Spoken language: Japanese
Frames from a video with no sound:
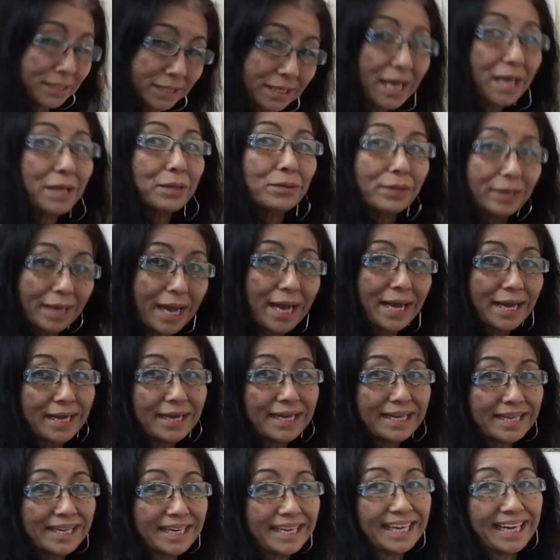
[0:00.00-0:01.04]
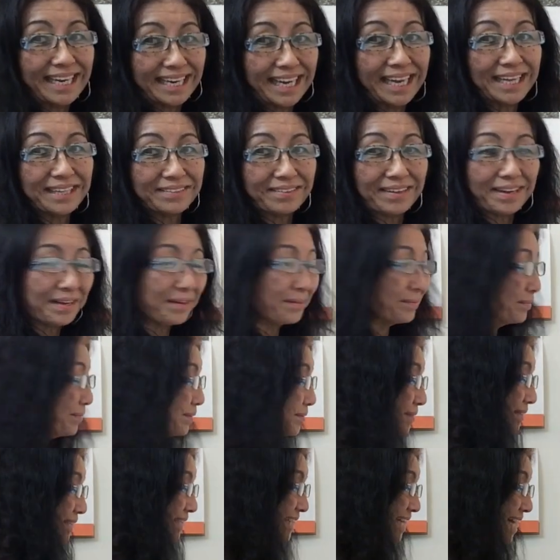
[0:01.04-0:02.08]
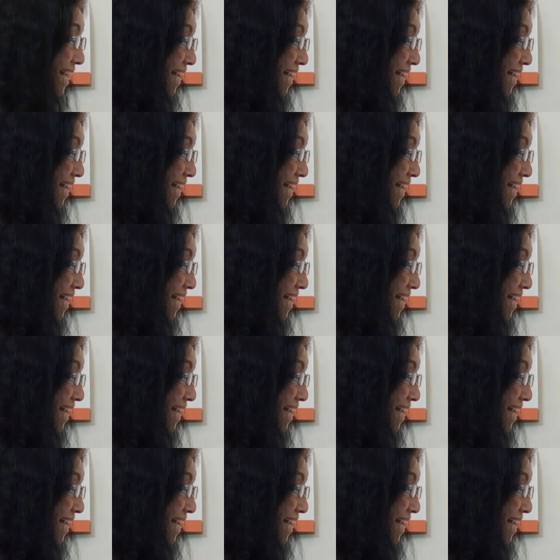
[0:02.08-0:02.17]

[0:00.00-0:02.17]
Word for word: スケートがいいかなとか思いまし